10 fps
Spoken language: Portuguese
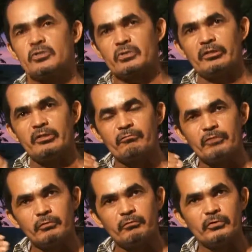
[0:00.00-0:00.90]
Só não
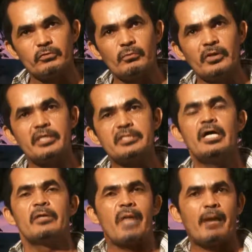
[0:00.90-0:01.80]
vê no fim do
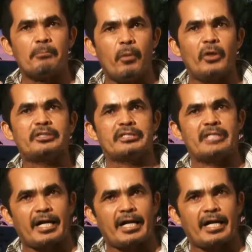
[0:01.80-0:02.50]
mês, na porta